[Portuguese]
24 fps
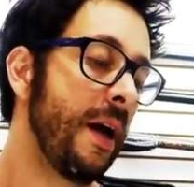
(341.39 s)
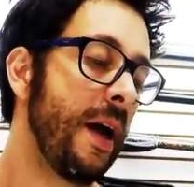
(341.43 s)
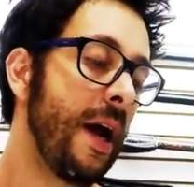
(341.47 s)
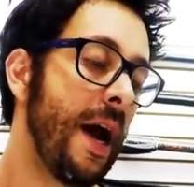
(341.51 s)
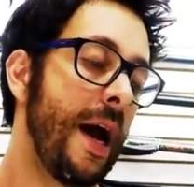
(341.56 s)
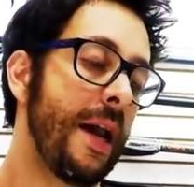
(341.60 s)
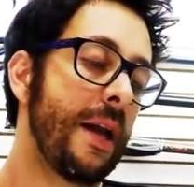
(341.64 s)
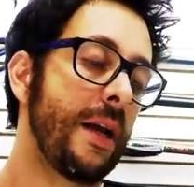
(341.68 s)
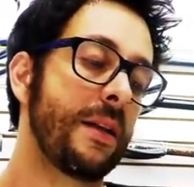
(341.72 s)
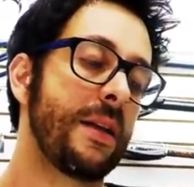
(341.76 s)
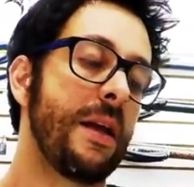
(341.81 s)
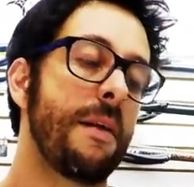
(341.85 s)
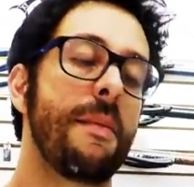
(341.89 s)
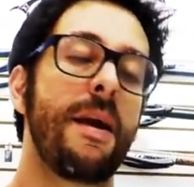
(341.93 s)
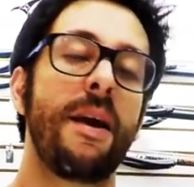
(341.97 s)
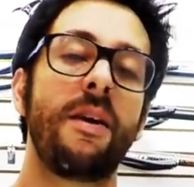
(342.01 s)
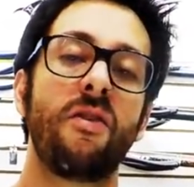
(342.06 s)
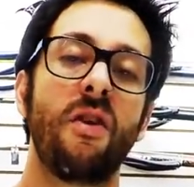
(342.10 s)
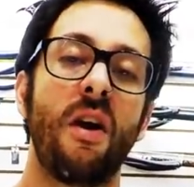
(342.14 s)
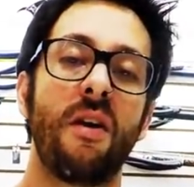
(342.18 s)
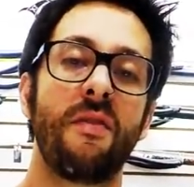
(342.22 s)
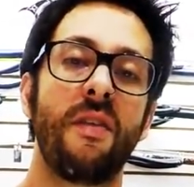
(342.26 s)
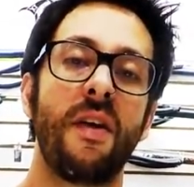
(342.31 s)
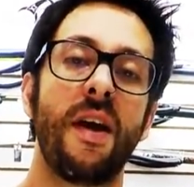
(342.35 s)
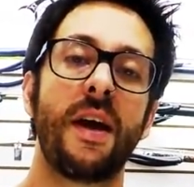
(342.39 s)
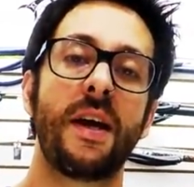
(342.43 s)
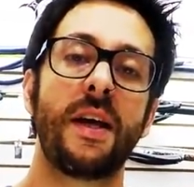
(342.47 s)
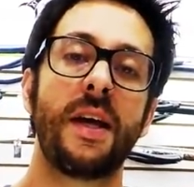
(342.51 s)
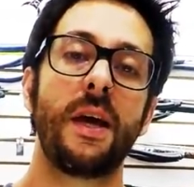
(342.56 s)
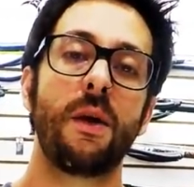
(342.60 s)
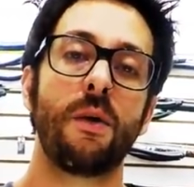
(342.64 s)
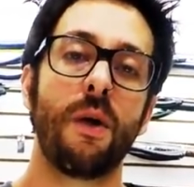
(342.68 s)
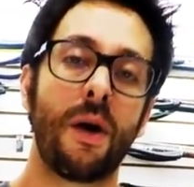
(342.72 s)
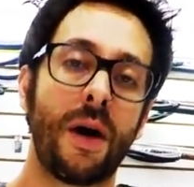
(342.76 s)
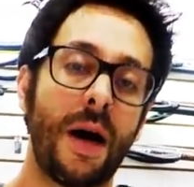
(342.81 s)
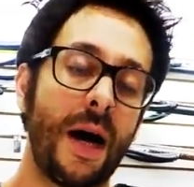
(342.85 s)
Ela também já vem aqui
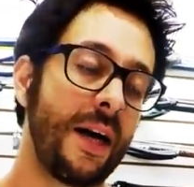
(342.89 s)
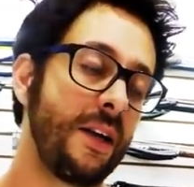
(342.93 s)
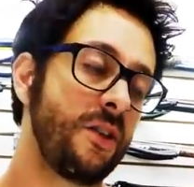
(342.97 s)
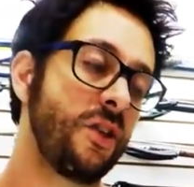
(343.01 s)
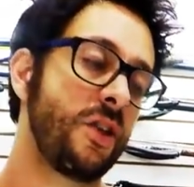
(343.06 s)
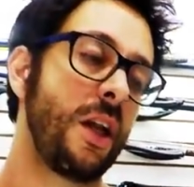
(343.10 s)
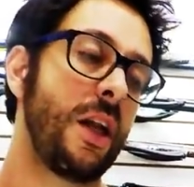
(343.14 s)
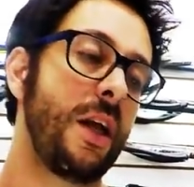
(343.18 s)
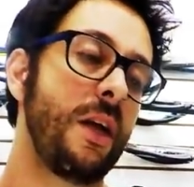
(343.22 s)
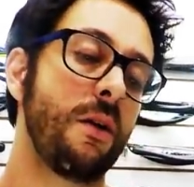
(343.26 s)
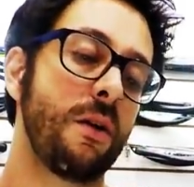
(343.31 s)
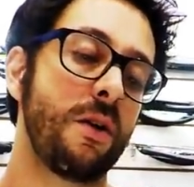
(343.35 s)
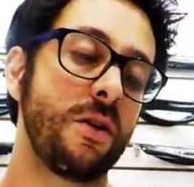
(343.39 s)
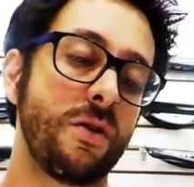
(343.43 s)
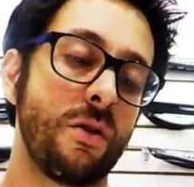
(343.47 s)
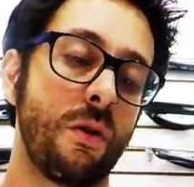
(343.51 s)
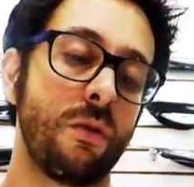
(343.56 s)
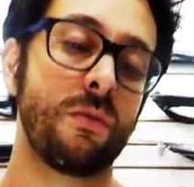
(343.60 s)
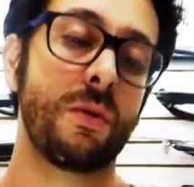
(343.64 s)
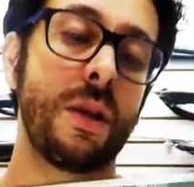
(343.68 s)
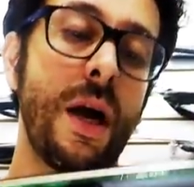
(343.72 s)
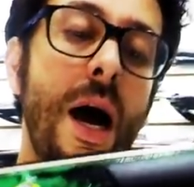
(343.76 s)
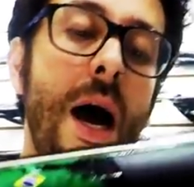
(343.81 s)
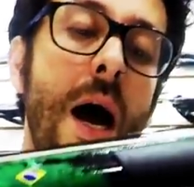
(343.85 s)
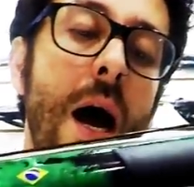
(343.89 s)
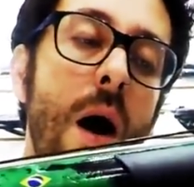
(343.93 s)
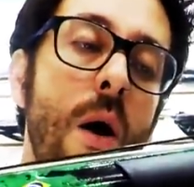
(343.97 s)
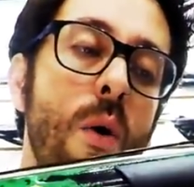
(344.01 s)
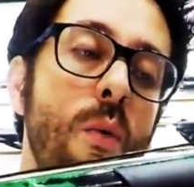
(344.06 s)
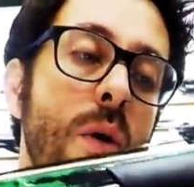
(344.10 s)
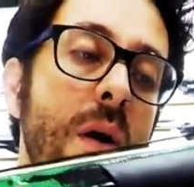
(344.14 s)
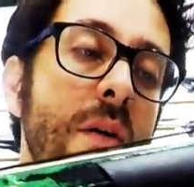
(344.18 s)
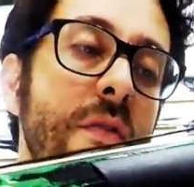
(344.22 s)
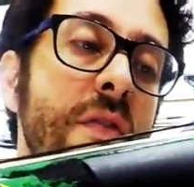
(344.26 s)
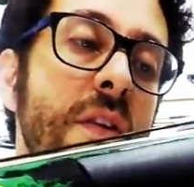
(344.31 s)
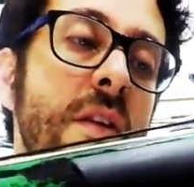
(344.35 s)
com a carretilhinha horizontal,
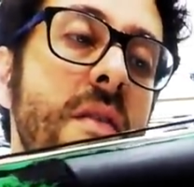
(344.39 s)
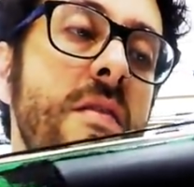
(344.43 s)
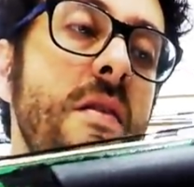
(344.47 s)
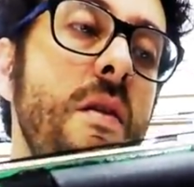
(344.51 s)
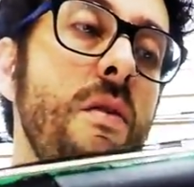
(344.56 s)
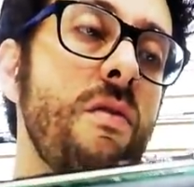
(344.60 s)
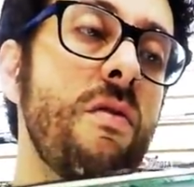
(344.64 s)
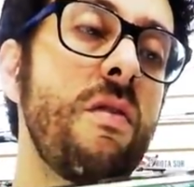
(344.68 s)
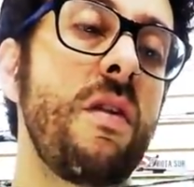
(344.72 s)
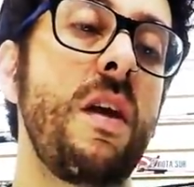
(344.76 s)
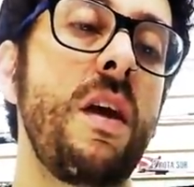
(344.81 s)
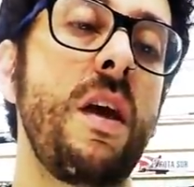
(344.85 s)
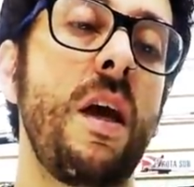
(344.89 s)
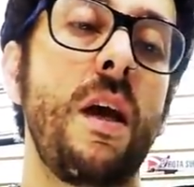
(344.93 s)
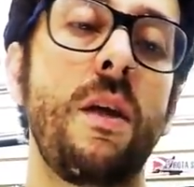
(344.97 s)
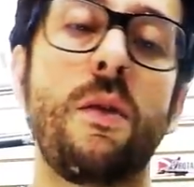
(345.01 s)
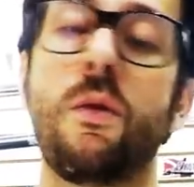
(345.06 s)
com a friçãozinha e